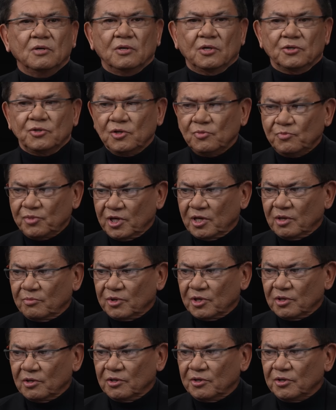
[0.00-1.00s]
они
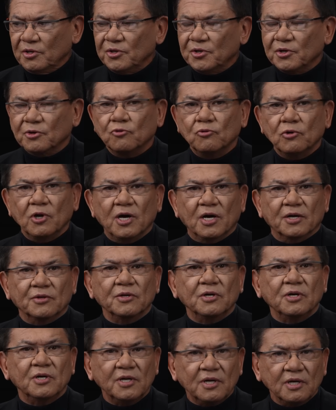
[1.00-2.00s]
приобрели
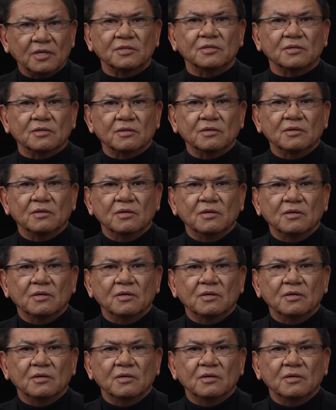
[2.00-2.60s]
регулярный характер.